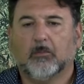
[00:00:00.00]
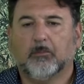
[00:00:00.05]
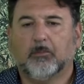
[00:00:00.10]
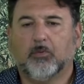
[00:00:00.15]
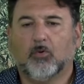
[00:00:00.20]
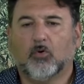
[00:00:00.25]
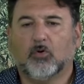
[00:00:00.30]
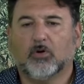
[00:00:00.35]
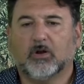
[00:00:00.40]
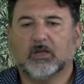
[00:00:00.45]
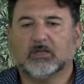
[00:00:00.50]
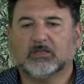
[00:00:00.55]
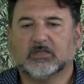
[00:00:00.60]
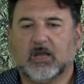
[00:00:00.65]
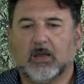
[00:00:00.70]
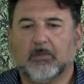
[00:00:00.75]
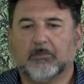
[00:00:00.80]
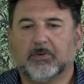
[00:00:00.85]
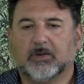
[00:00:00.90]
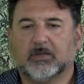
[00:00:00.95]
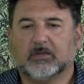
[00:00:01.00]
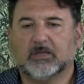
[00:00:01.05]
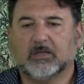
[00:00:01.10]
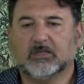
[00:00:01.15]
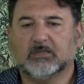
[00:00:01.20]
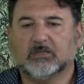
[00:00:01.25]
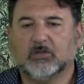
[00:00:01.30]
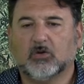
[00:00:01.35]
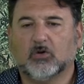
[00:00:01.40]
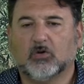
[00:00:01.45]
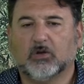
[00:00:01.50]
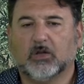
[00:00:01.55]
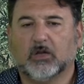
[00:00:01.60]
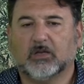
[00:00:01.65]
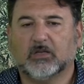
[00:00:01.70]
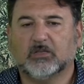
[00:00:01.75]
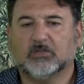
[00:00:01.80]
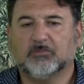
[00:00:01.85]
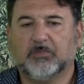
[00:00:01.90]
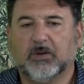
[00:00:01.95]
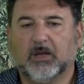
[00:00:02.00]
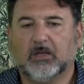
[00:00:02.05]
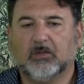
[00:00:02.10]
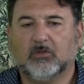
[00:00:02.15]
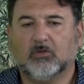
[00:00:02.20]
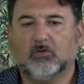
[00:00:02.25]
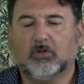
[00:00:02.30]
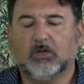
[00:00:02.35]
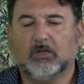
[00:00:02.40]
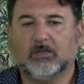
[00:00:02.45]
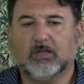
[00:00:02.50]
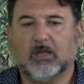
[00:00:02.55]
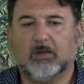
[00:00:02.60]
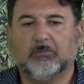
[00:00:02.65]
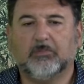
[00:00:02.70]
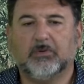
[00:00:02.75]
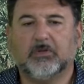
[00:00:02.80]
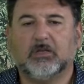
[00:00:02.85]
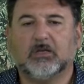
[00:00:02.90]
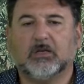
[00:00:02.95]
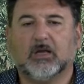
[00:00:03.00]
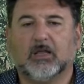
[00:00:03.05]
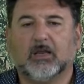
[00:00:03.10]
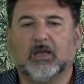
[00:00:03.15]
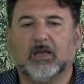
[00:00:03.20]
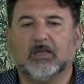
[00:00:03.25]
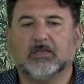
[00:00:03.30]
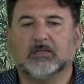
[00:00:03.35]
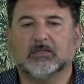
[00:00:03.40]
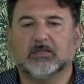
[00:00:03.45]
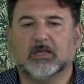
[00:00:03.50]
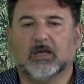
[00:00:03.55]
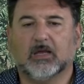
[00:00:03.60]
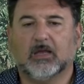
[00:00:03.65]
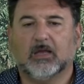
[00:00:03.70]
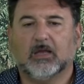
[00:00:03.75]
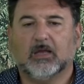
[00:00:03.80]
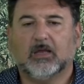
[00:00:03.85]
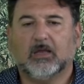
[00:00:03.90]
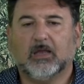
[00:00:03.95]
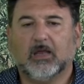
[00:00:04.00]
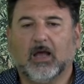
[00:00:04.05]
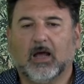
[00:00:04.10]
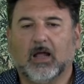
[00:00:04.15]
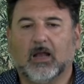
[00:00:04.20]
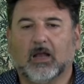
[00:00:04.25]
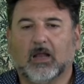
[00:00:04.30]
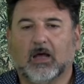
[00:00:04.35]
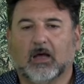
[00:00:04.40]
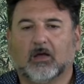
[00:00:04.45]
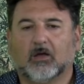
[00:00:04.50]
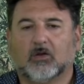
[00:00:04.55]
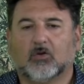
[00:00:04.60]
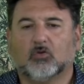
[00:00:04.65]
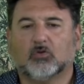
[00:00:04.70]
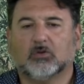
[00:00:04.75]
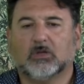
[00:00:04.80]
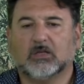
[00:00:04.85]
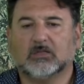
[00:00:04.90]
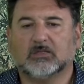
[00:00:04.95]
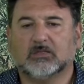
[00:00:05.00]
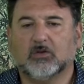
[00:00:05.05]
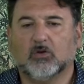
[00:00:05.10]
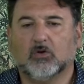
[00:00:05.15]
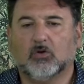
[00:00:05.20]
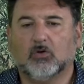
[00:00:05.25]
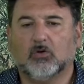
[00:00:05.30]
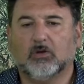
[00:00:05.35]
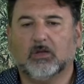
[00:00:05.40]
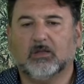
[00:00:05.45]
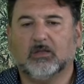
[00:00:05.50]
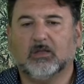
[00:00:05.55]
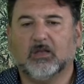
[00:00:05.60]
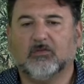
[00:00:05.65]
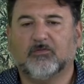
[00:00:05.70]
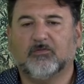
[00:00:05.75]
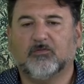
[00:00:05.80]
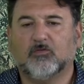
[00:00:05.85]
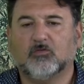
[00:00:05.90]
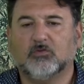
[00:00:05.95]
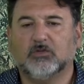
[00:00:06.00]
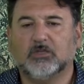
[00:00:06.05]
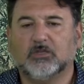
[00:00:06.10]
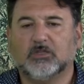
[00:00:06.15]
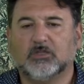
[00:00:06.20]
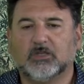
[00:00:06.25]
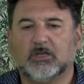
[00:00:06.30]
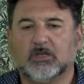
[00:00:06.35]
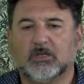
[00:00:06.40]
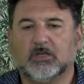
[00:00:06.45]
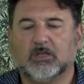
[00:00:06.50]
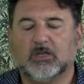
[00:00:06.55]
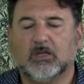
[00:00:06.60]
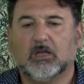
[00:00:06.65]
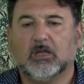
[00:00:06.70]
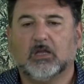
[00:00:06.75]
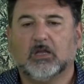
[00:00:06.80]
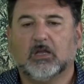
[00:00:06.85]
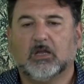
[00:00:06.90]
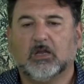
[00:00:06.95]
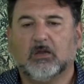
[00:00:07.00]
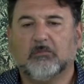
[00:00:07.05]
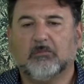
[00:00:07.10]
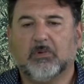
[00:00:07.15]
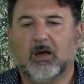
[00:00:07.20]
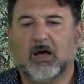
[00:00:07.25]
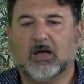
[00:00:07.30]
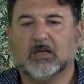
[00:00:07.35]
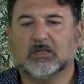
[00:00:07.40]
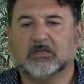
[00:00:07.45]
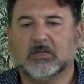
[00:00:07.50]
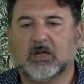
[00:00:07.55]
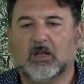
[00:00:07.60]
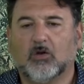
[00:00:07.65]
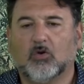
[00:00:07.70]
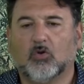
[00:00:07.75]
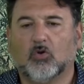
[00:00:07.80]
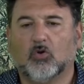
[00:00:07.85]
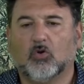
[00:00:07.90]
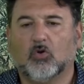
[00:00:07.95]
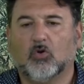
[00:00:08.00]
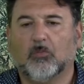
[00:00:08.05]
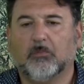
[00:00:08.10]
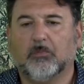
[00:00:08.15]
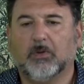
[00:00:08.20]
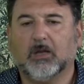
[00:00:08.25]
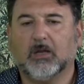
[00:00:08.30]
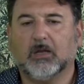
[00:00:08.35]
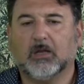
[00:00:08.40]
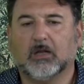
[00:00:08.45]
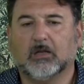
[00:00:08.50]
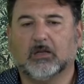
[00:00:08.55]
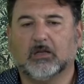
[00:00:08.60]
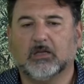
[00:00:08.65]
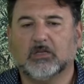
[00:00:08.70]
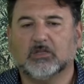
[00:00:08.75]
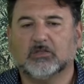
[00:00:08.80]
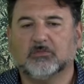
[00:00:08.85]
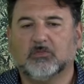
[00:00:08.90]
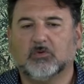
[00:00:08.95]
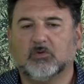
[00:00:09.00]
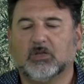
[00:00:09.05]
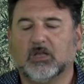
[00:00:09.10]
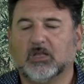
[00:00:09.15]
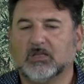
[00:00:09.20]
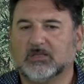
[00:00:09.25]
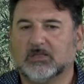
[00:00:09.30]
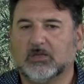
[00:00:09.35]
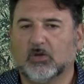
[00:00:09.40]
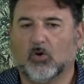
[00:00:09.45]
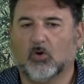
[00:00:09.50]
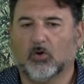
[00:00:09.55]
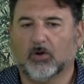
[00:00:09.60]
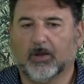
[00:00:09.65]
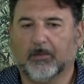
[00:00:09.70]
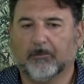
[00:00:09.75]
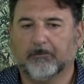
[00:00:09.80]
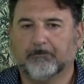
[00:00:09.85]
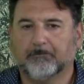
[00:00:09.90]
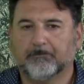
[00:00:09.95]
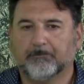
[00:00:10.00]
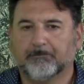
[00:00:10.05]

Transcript: Porre sempre attenzione al rispetto dei tempi di carenza e alla rotazione dei fungicidi in base al loro meccanismo di azione.